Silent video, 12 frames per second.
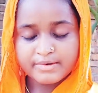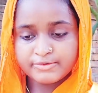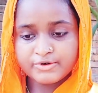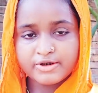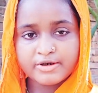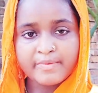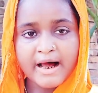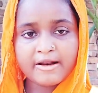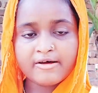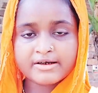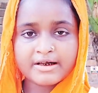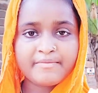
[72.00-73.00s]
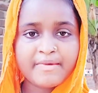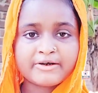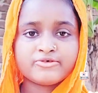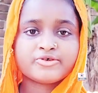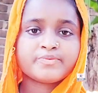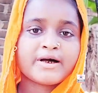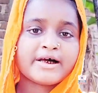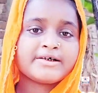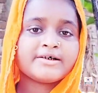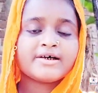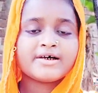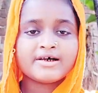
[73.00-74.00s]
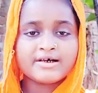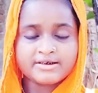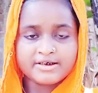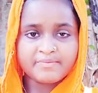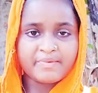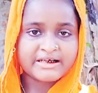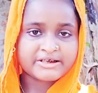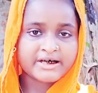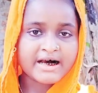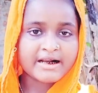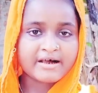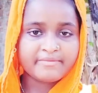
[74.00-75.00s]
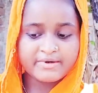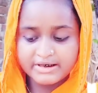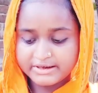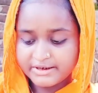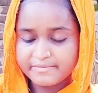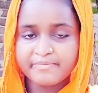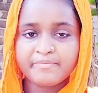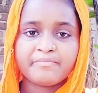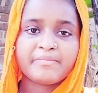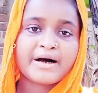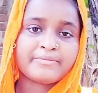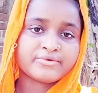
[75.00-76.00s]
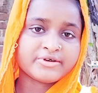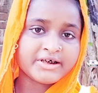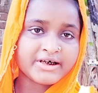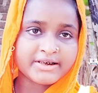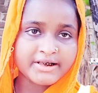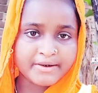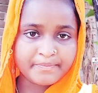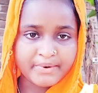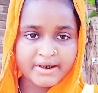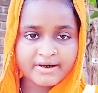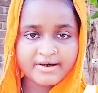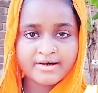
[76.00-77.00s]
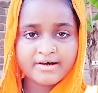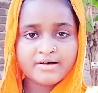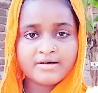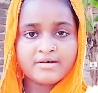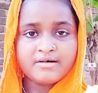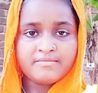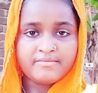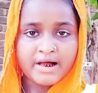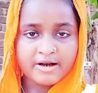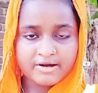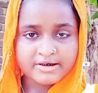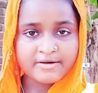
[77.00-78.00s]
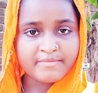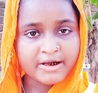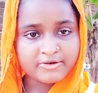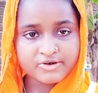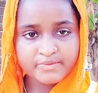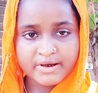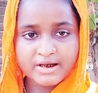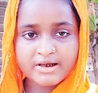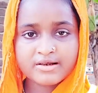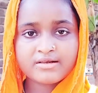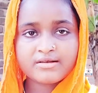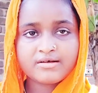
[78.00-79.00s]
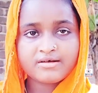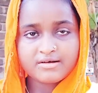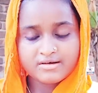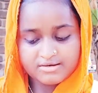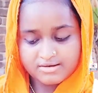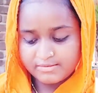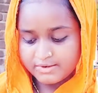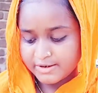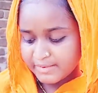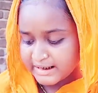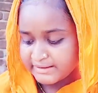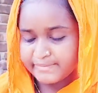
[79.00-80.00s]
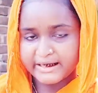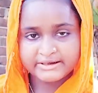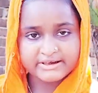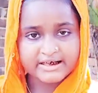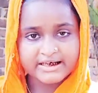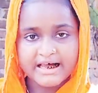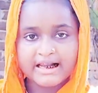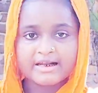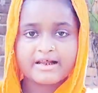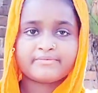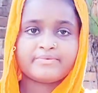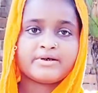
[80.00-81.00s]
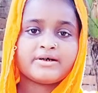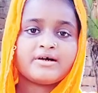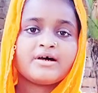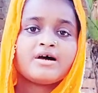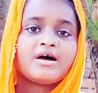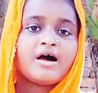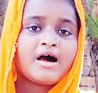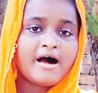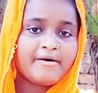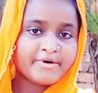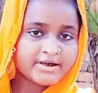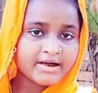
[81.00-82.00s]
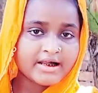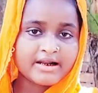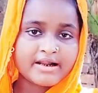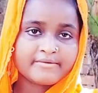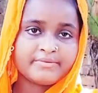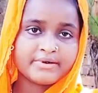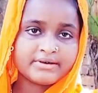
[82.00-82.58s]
যদি ভালো একটা মানুষ পাই যে পাশে খারাপে যে বাবুর দিকে দেখবে ভালো একটা মানুষ পেলে যে বাচ্চার খেয়াল রাখবে মানে বাচ্চা নিয়ে এখন